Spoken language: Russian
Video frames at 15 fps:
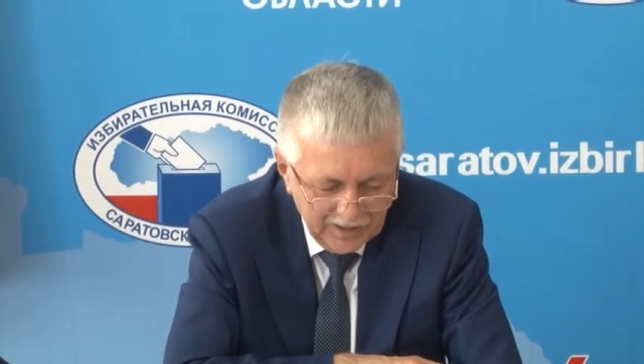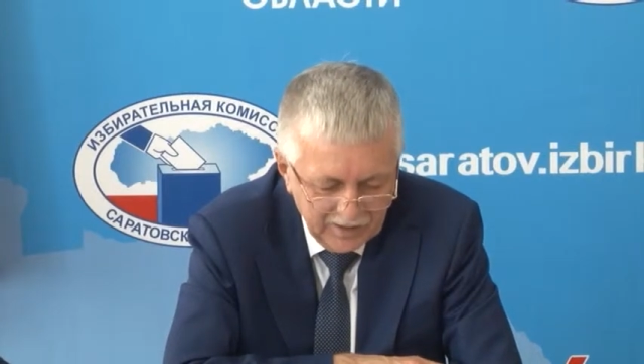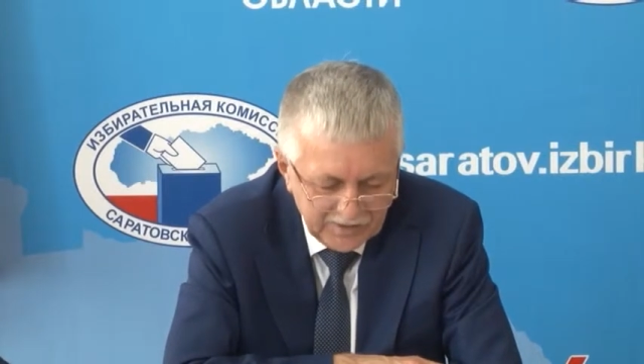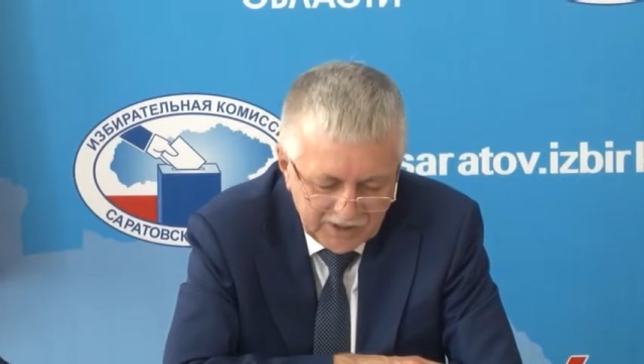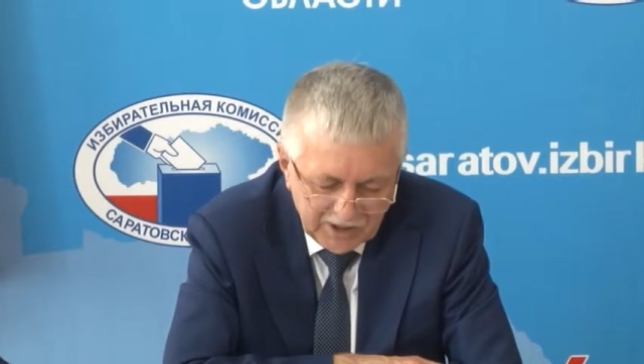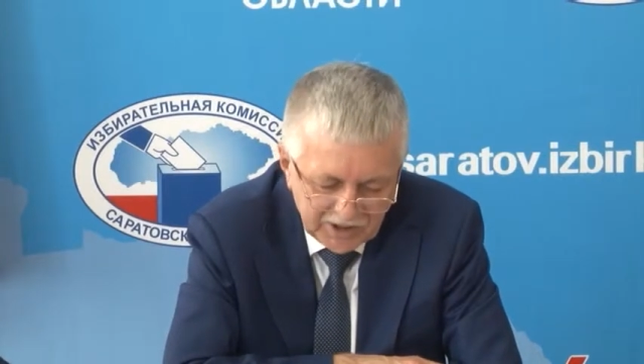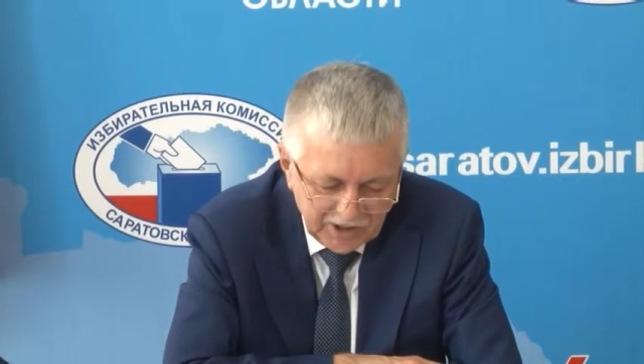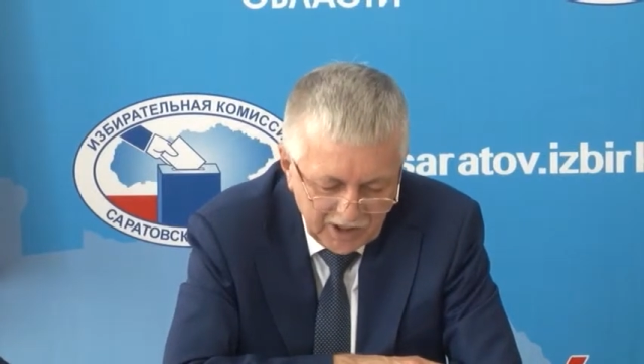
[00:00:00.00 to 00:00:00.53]

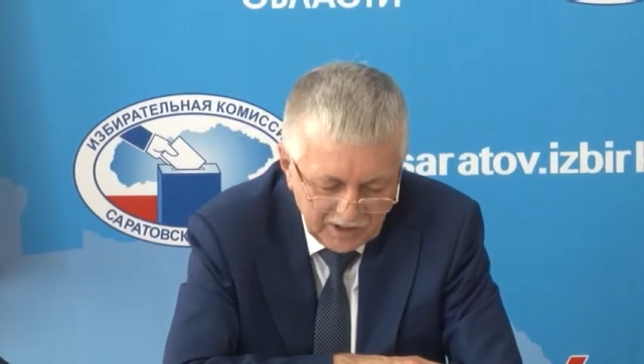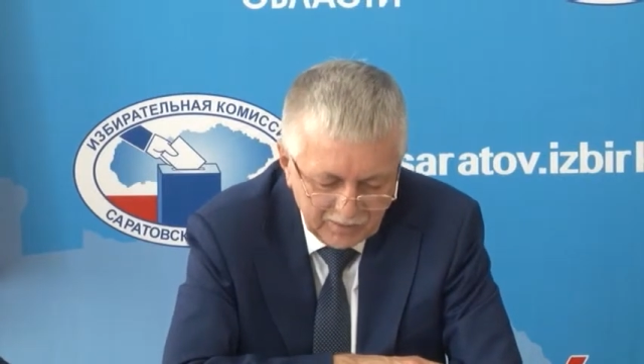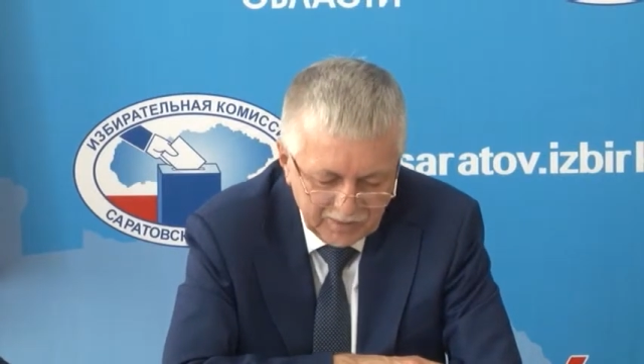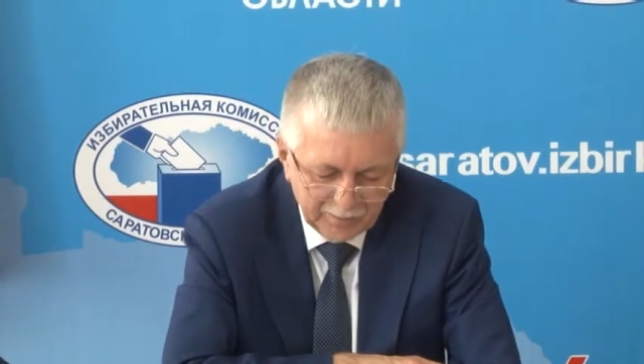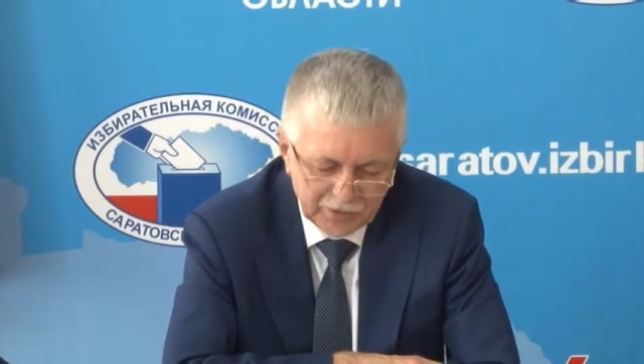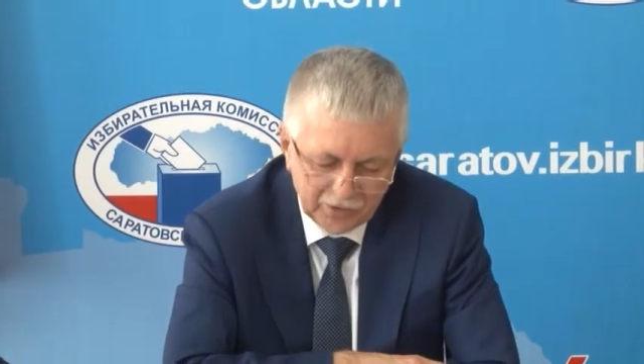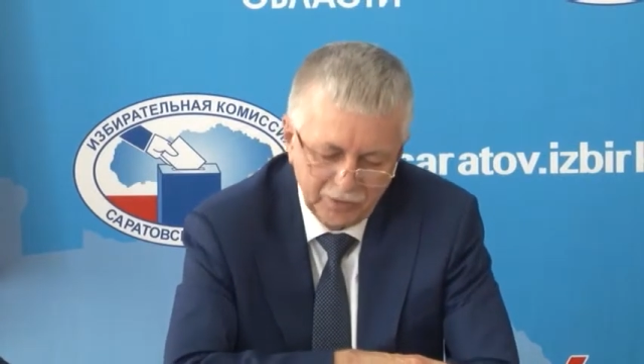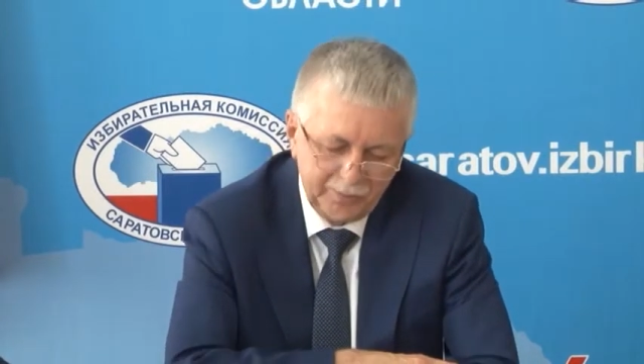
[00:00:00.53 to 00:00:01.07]
Все
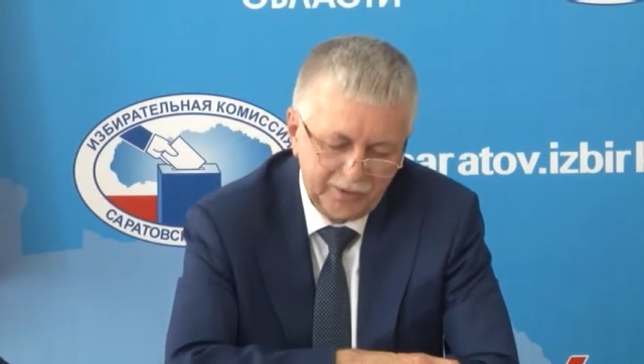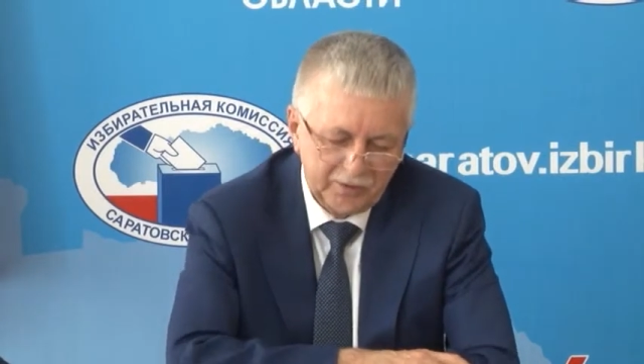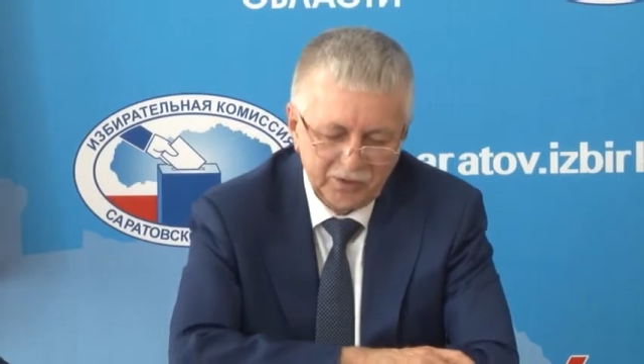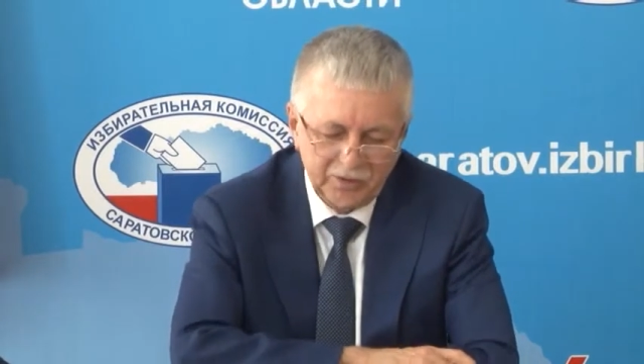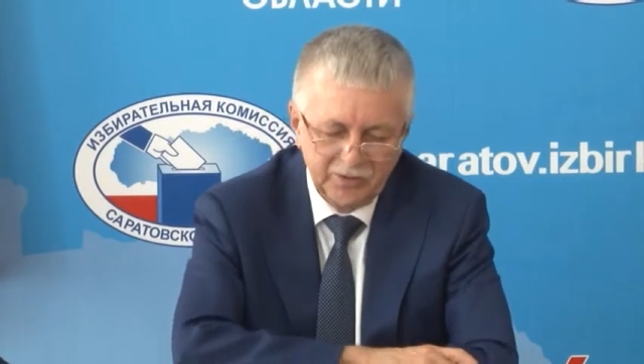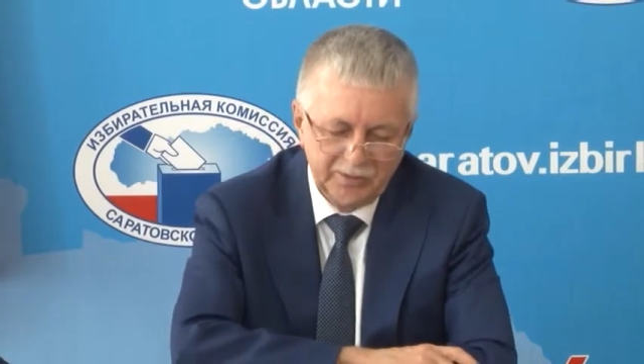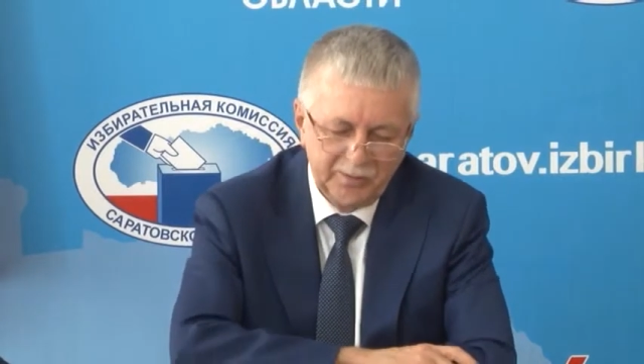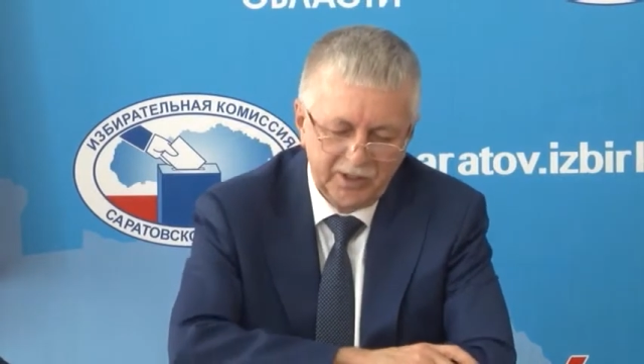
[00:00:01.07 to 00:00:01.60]
жалобы,
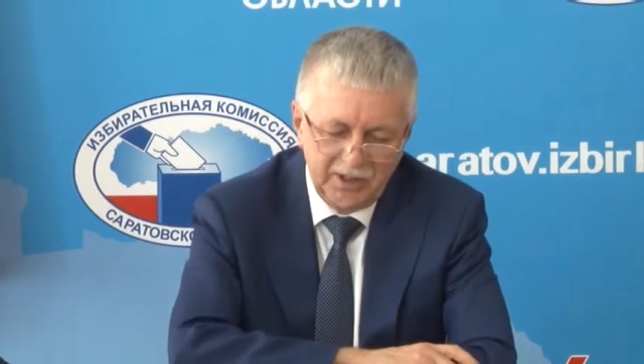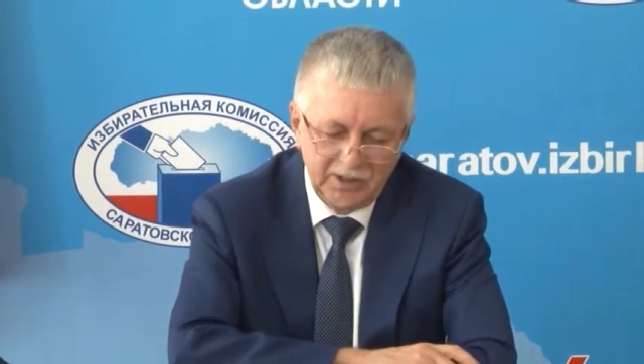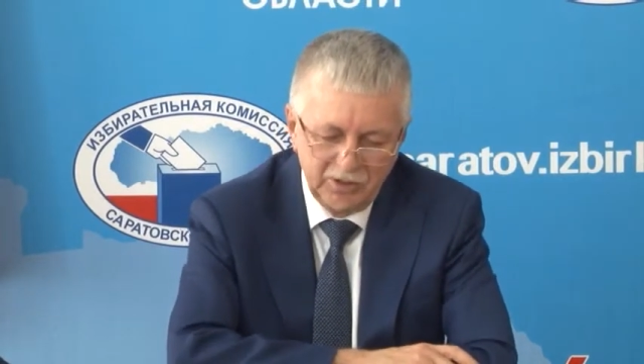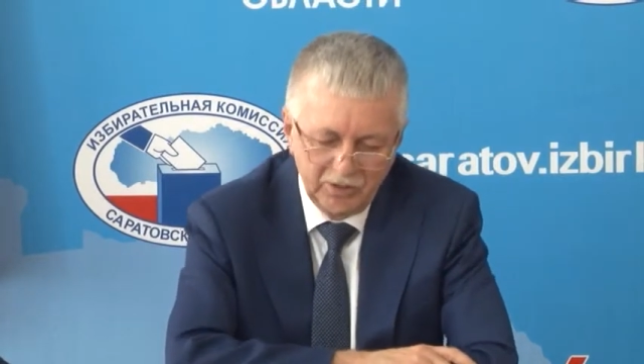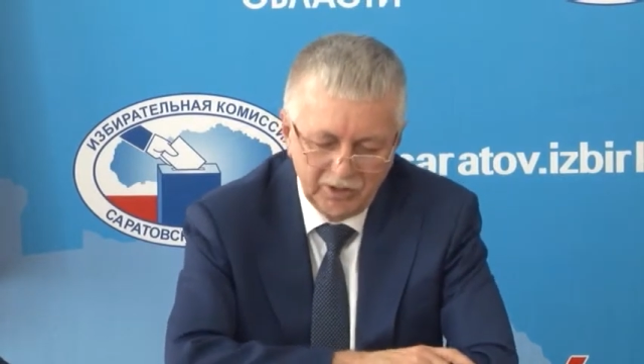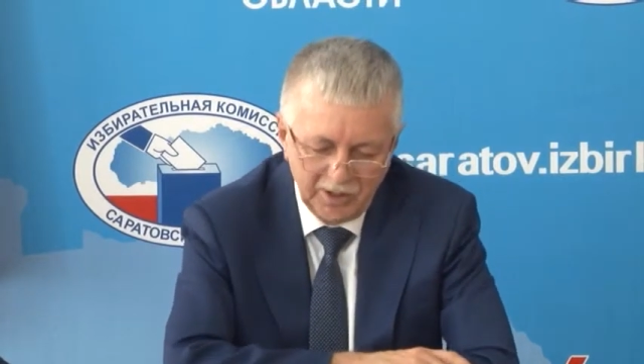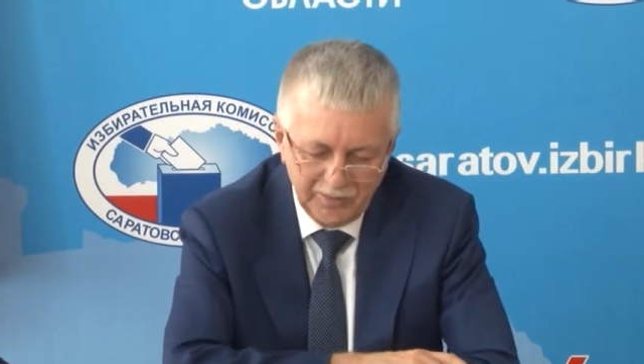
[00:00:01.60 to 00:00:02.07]
поступившие в избирательную